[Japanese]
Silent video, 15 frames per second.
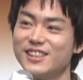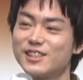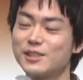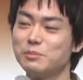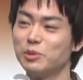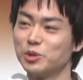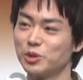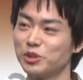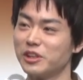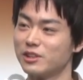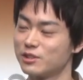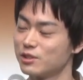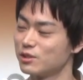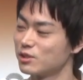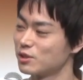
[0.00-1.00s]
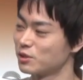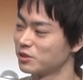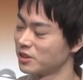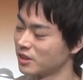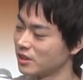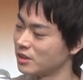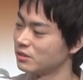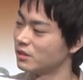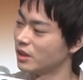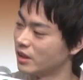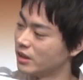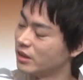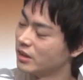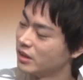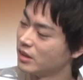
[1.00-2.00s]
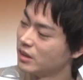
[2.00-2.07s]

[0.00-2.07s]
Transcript: いつもので通じるようになったのは、はい、なり